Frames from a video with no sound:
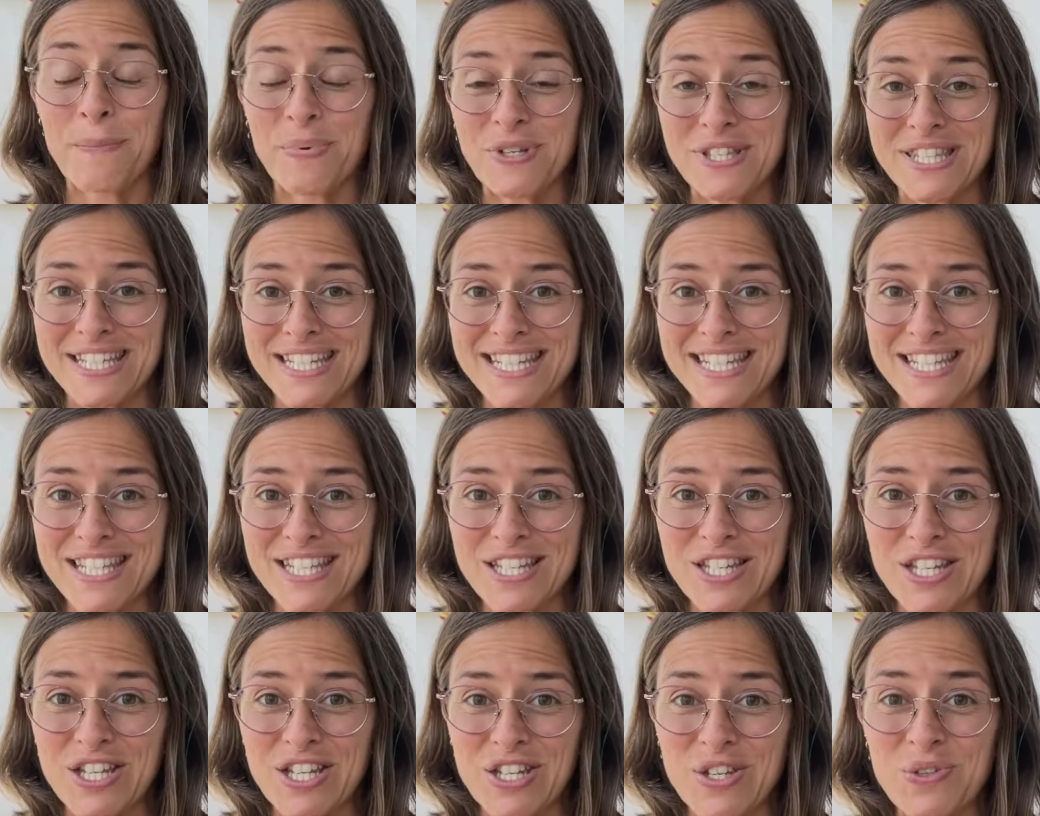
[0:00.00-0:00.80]
Petite,
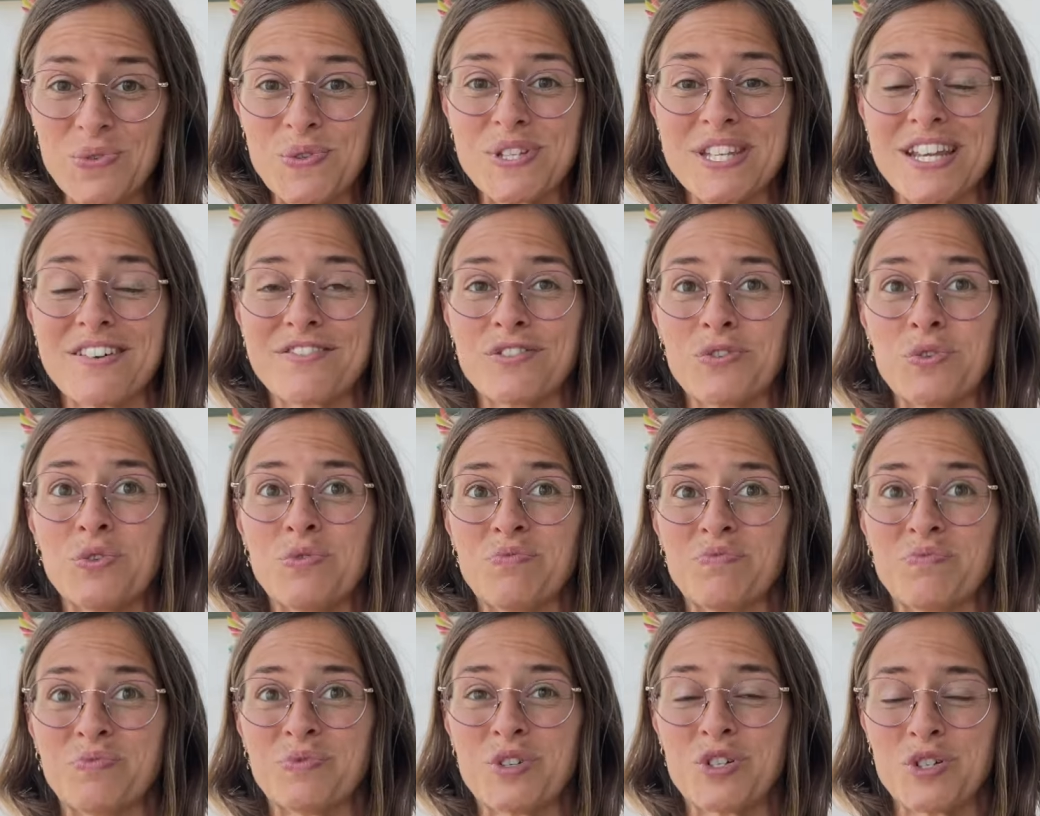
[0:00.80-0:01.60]
nous avons,
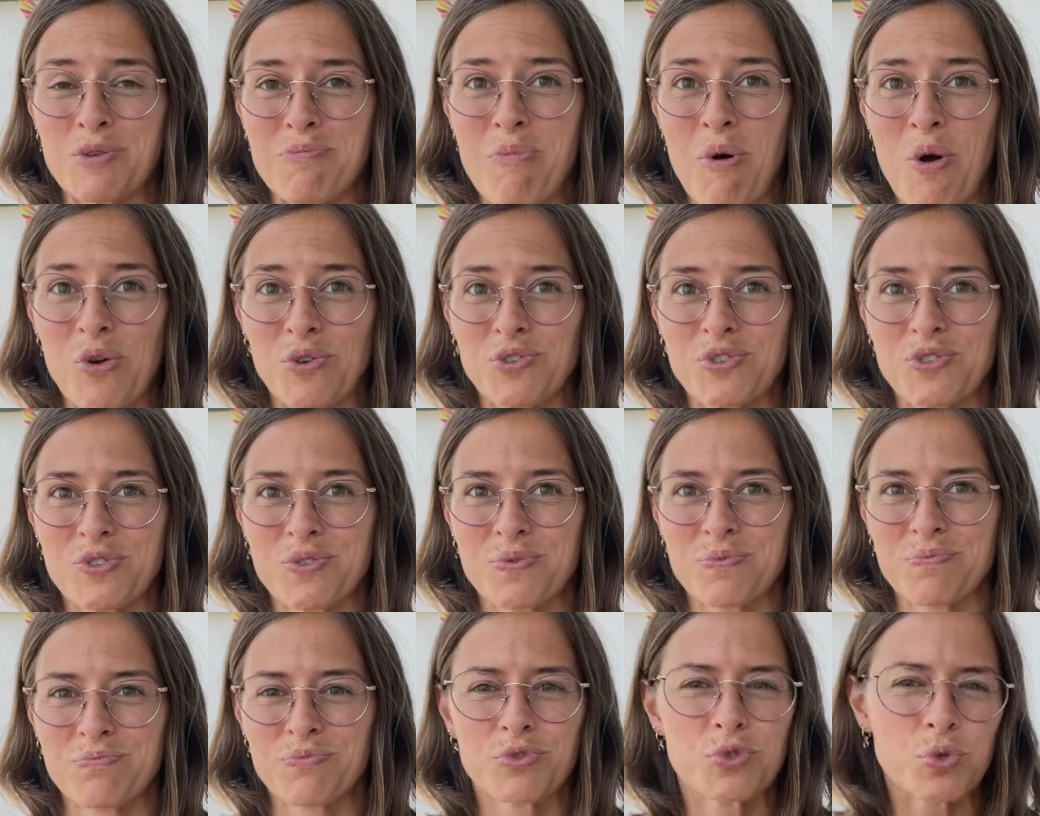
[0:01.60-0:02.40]
je pense,
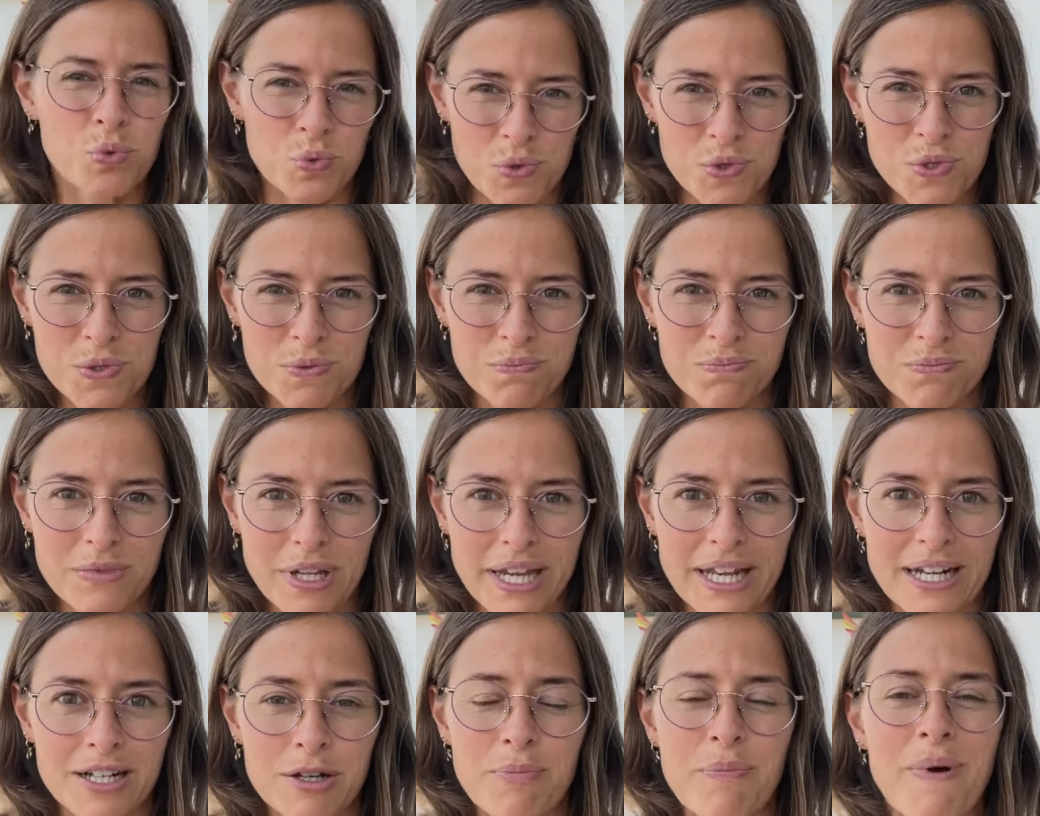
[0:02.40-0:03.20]
toutes
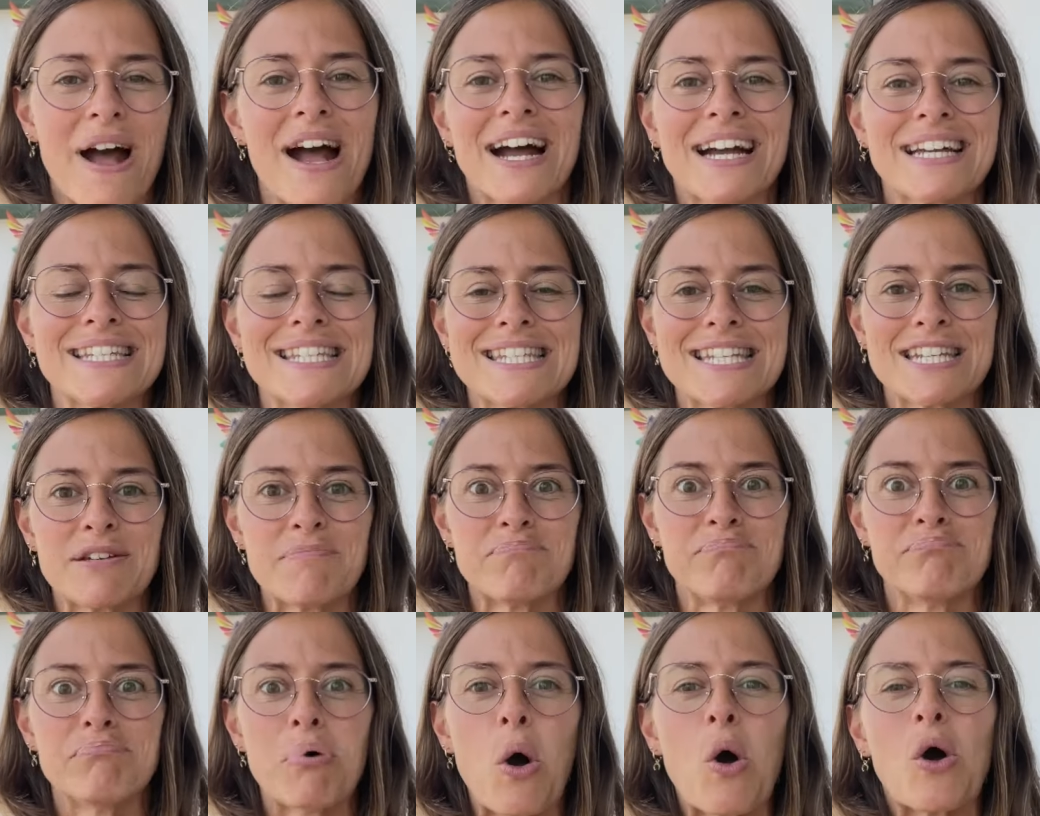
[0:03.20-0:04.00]
quelque part été
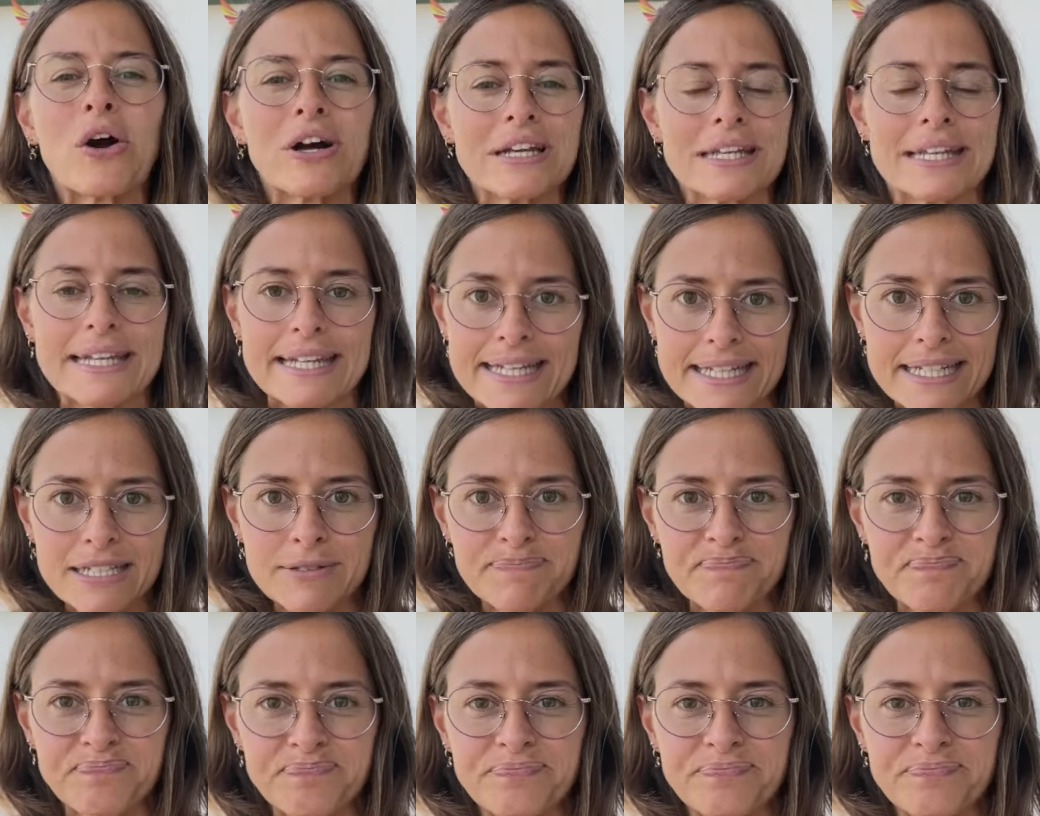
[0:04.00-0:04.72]
bornées